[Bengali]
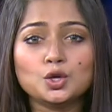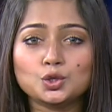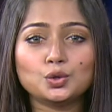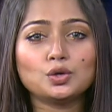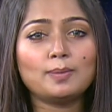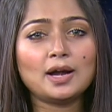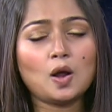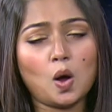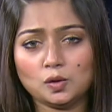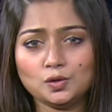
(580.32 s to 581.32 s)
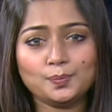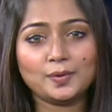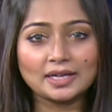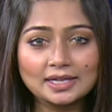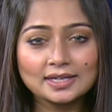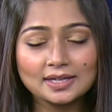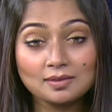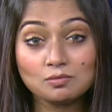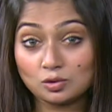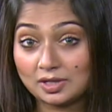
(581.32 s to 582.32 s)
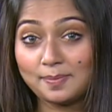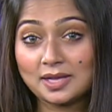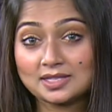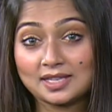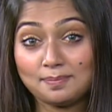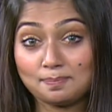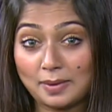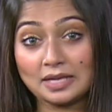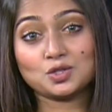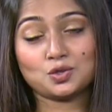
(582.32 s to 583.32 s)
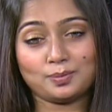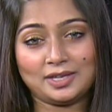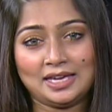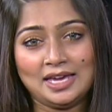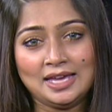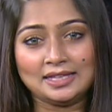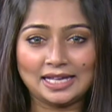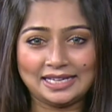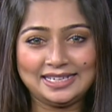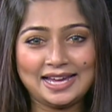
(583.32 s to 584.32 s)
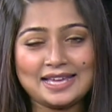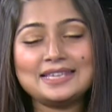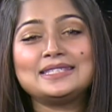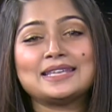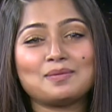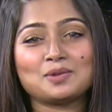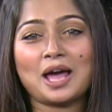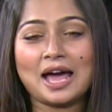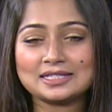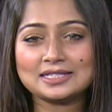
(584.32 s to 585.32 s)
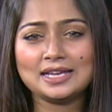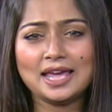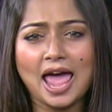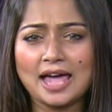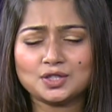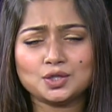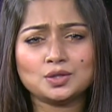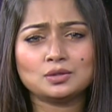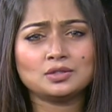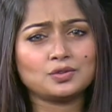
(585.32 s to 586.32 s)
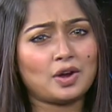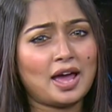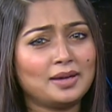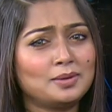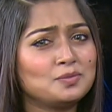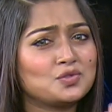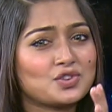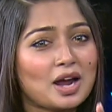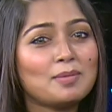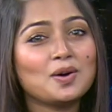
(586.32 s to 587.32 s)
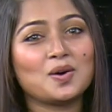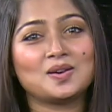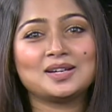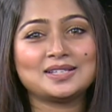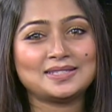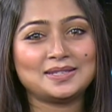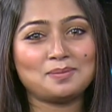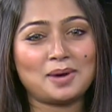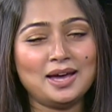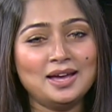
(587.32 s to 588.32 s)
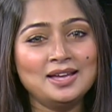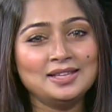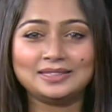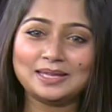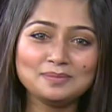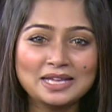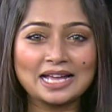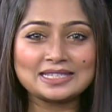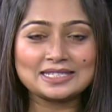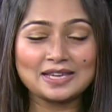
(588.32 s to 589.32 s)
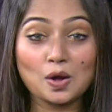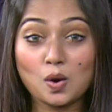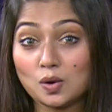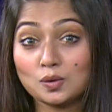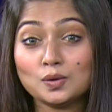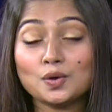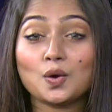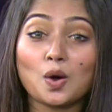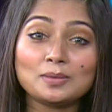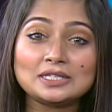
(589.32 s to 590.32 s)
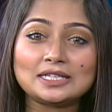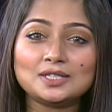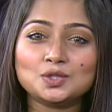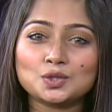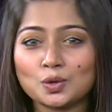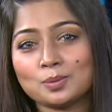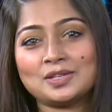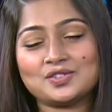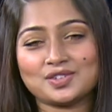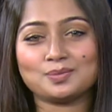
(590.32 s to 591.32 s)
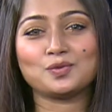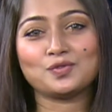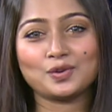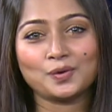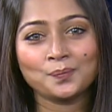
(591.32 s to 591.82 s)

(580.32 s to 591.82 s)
শুক্রবার হলিউড প্রেক্ষাগৃহে মুক্তি পাচ্ছে পাঁচ ছবি তালিকায় যেমন আছে অ্যাকশন ক্রাইম ড্রামা ঘরানার সিনেমা তেমনি আছে হরর কমেডি ডকুমেন্টারি মুভিও